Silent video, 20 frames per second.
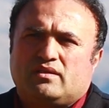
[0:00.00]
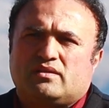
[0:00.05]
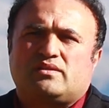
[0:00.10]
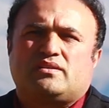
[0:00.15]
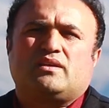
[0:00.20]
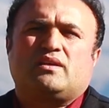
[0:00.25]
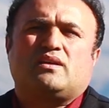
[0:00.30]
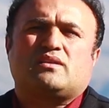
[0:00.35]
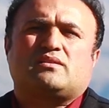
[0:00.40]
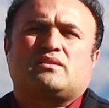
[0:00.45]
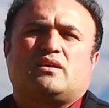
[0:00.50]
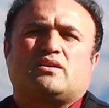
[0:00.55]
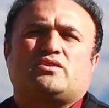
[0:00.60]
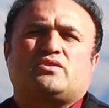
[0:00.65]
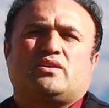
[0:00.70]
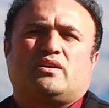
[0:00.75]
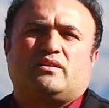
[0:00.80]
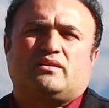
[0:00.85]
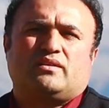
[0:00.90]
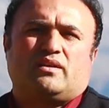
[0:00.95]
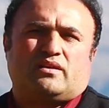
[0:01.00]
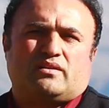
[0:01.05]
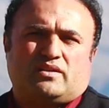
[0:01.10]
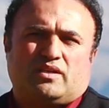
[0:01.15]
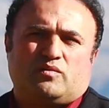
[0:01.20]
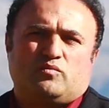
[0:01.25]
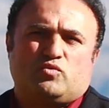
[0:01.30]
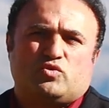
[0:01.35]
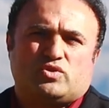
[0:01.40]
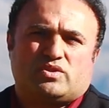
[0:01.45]
Siyah saçlarında
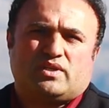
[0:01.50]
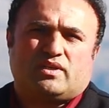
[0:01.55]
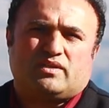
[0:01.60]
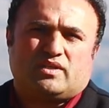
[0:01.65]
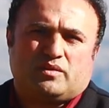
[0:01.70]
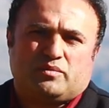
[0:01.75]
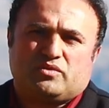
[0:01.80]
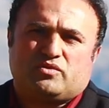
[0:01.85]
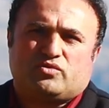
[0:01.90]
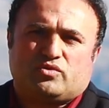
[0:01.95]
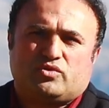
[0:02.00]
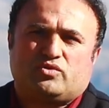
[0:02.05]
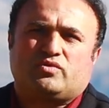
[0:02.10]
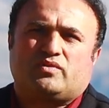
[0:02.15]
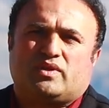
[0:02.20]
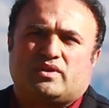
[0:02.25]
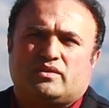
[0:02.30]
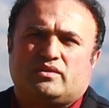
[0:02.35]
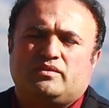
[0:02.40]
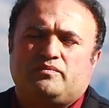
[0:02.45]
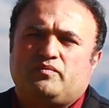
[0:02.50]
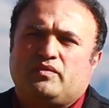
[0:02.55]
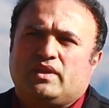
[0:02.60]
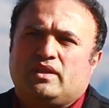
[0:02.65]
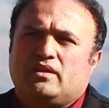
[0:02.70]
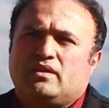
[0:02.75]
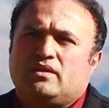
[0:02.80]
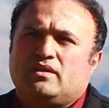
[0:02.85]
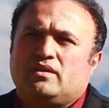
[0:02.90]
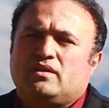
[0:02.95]
Atem Yüzleri diye bir türkü vardı.
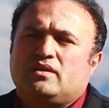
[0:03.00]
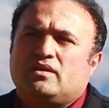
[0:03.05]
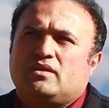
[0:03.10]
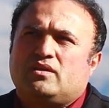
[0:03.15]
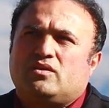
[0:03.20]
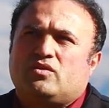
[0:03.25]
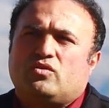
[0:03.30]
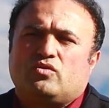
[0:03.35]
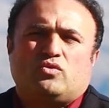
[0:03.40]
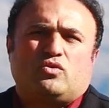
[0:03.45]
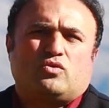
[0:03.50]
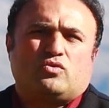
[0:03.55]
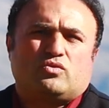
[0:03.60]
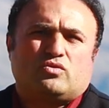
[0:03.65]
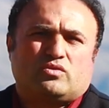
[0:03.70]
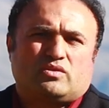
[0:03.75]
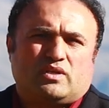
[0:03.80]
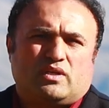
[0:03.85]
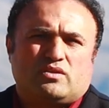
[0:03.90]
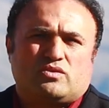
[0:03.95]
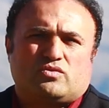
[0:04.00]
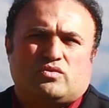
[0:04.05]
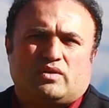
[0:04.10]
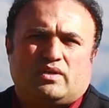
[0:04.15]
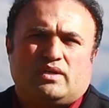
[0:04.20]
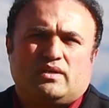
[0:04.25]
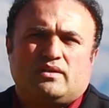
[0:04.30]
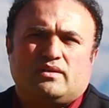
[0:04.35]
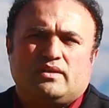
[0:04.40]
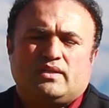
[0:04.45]
Onu okuduktan
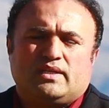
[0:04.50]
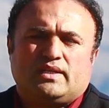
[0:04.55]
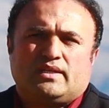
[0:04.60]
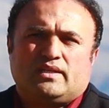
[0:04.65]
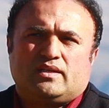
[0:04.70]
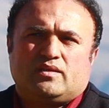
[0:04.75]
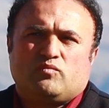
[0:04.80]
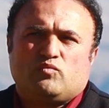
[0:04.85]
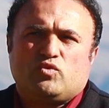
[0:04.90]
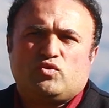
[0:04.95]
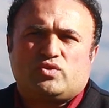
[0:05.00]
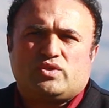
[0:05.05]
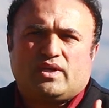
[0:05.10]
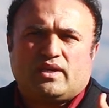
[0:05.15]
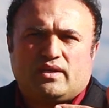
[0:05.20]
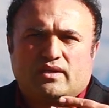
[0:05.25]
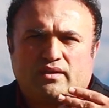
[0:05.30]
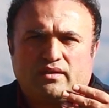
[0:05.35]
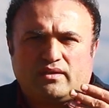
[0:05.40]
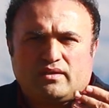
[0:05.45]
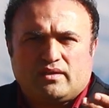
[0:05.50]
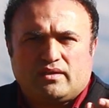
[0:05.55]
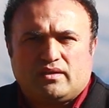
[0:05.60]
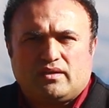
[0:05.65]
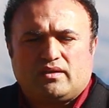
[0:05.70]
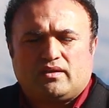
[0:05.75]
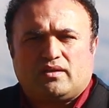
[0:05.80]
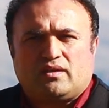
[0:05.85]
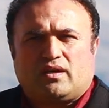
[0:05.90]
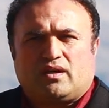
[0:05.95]
sonra müziğe
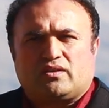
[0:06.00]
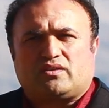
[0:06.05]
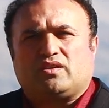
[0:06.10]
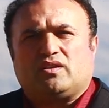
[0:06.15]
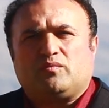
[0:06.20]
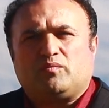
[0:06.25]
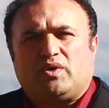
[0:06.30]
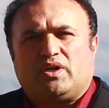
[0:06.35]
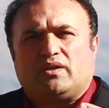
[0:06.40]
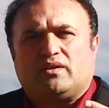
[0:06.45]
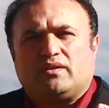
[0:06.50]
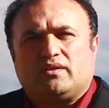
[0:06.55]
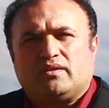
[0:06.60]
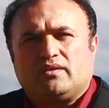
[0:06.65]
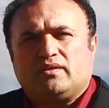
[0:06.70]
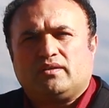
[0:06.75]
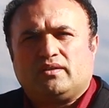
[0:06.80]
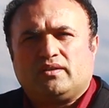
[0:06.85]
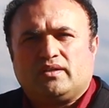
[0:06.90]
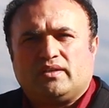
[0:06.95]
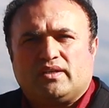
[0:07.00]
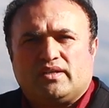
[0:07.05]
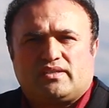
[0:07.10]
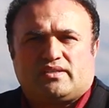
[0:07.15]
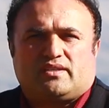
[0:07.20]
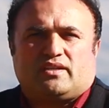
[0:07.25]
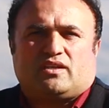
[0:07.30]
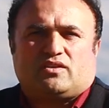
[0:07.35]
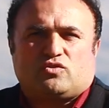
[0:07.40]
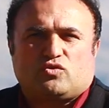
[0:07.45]
e, atılma
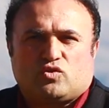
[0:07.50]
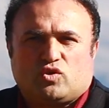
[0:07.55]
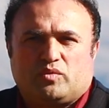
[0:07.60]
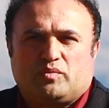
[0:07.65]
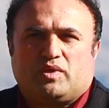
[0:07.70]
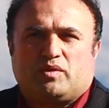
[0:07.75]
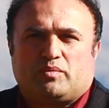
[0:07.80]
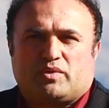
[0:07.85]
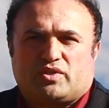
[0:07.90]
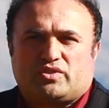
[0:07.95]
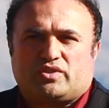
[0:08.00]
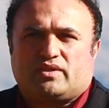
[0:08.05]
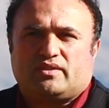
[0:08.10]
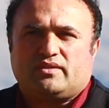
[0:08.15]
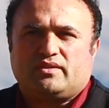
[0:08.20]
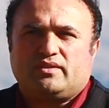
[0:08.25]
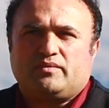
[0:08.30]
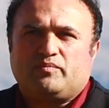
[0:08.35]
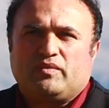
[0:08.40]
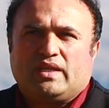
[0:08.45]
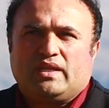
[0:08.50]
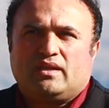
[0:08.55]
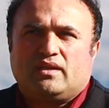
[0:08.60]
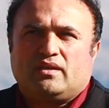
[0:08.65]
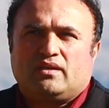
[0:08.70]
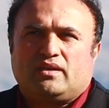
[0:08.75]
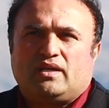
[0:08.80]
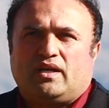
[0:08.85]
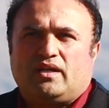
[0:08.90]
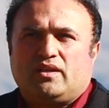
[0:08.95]
hissiyatı doğmaya başladı.
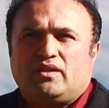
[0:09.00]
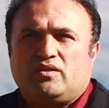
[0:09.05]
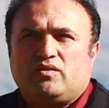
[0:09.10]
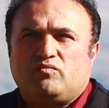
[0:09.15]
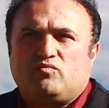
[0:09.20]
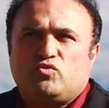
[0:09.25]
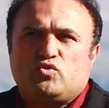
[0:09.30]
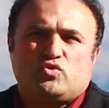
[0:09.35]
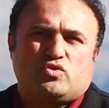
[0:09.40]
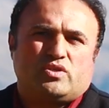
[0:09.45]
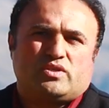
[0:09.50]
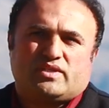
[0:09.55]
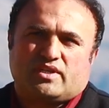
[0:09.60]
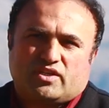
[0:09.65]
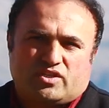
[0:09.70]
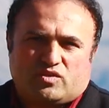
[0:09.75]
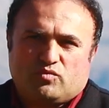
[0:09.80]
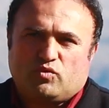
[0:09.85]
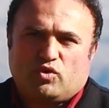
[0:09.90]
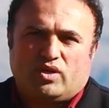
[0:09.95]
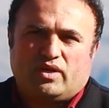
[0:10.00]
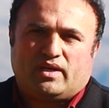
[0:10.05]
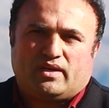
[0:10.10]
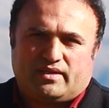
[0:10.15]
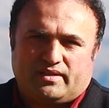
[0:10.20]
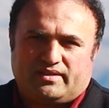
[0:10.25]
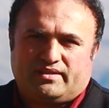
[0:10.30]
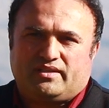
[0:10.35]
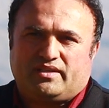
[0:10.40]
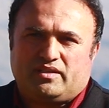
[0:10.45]
Yani müziği seçtim
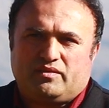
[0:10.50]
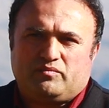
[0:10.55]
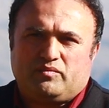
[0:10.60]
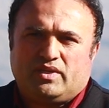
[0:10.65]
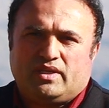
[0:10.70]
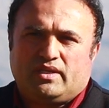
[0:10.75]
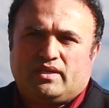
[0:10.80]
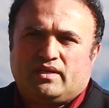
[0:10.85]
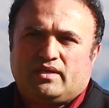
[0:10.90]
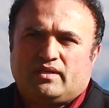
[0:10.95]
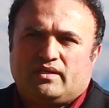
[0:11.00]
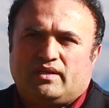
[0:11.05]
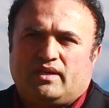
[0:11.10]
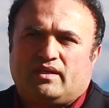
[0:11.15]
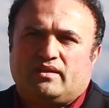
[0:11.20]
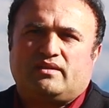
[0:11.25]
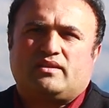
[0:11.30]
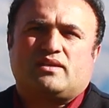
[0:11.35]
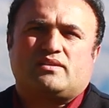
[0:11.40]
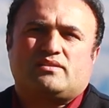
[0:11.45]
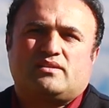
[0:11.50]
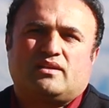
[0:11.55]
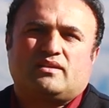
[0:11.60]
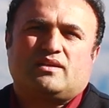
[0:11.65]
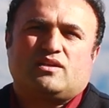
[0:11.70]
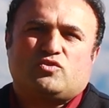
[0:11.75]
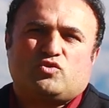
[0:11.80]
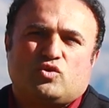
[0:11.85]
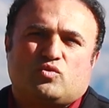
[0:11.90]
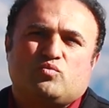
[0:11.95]
öyle diyeyim. Yani
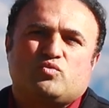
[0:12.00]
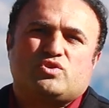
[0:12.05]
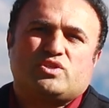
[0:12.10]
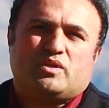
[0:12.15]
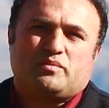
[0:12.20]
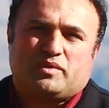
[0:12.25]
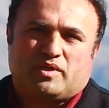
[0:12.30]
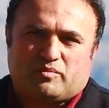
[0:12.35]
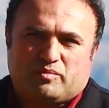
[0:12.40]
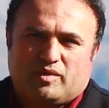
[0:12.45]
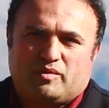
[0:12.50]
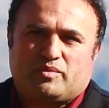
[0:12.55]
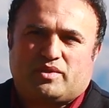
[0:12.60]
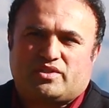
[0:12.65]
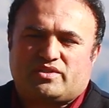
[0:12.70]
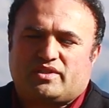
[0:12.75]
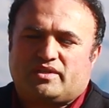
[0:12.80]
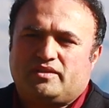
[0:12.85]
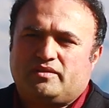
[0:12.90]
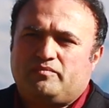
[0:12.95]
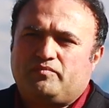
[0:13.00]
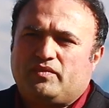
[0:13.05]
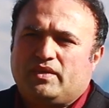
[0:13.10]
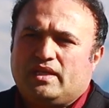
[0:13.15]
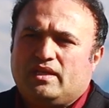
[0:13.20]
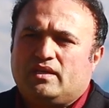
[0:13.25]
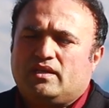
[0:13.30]
derslerden çok müziğe bakmaya başladım.